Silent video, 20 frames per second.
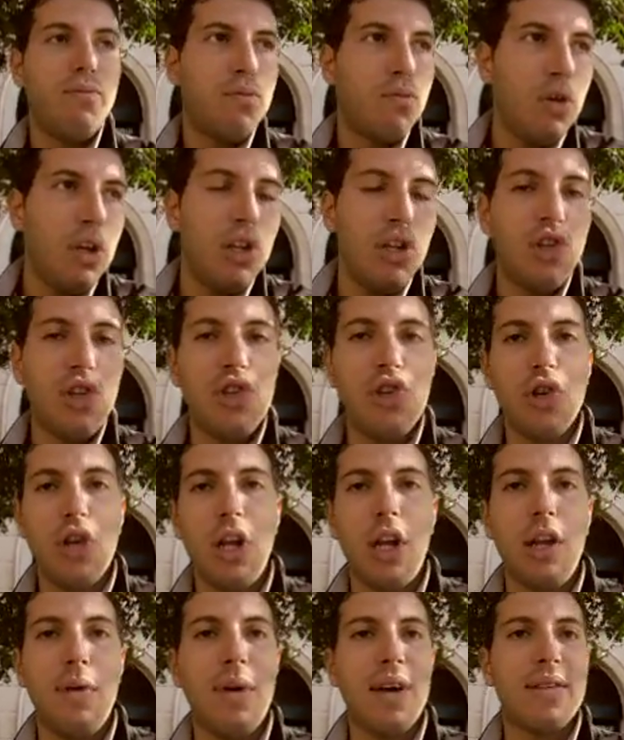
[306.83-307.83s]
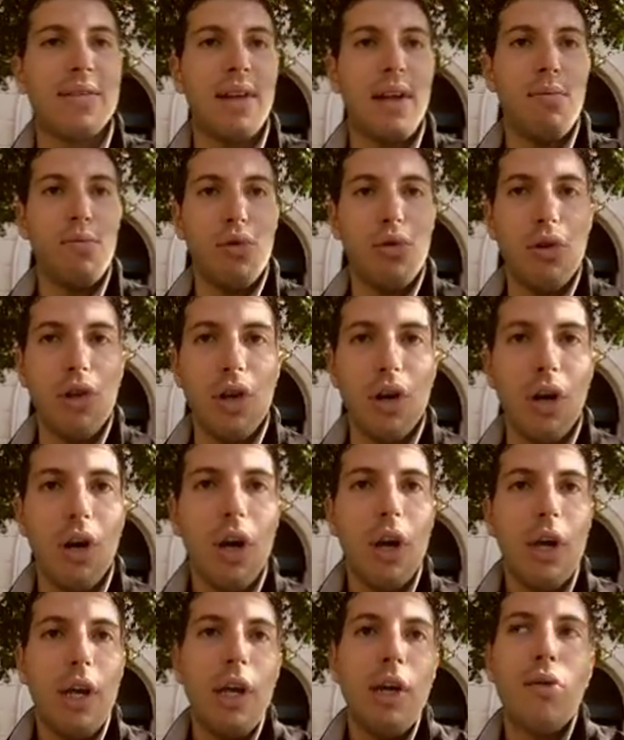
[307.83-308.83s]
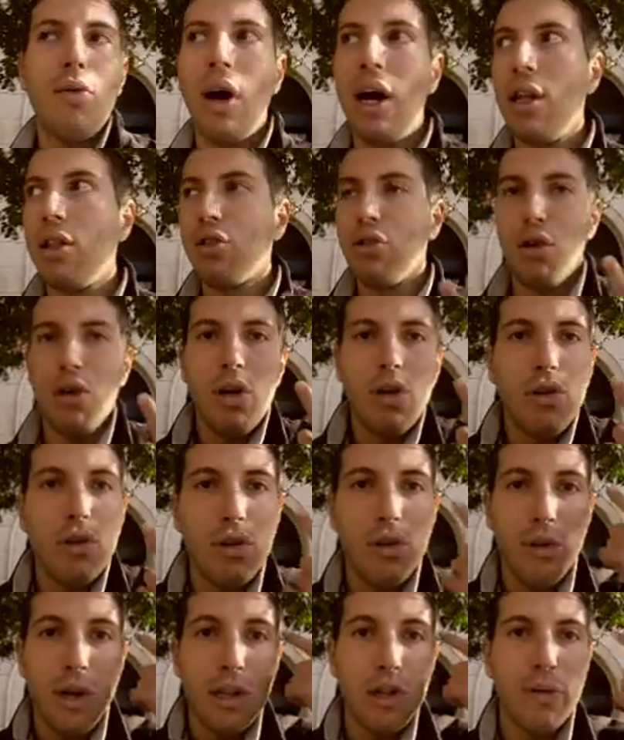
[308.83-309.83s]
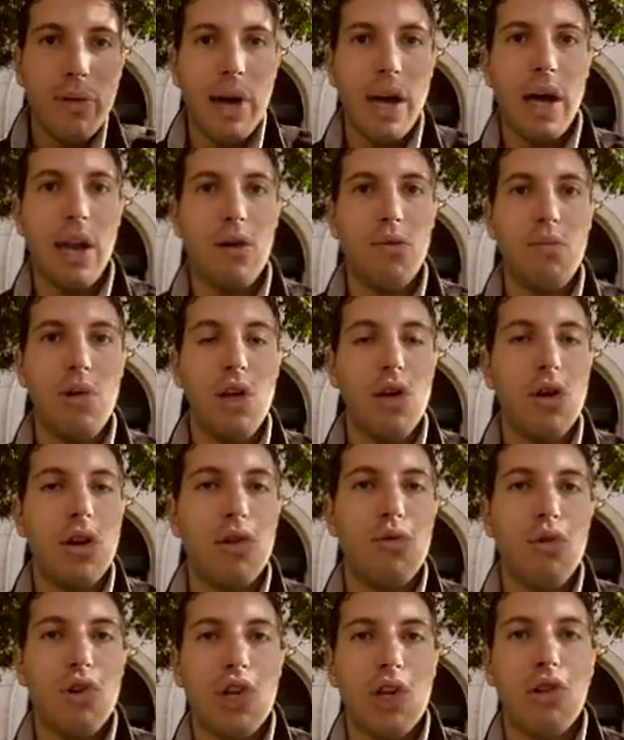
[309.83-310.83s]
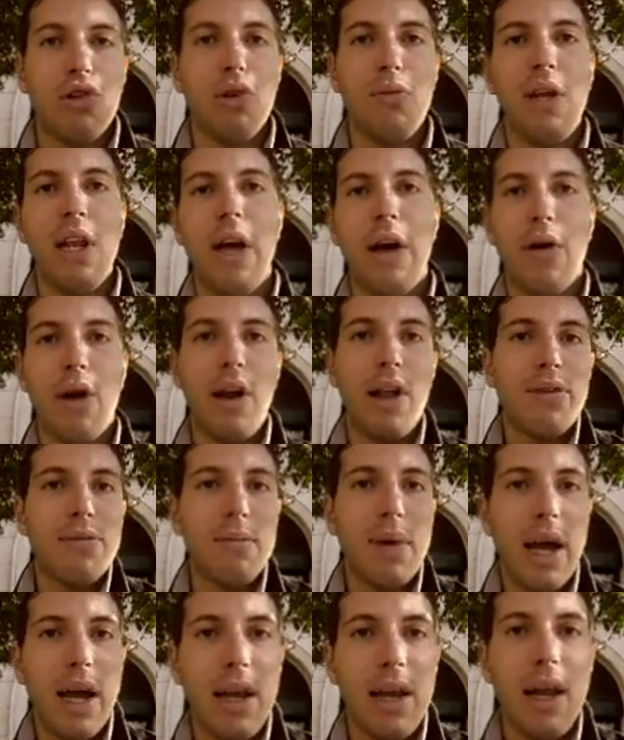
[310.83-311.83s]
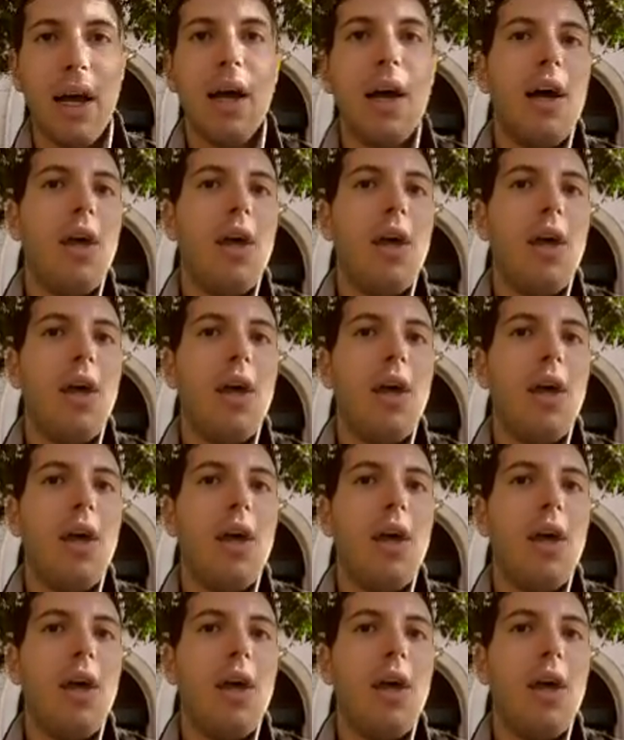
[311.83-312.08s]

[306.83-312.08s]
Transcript: 15 giorni è rimasto al buio in quanto noi dovendo pagare 1.200.000 euro alla Smile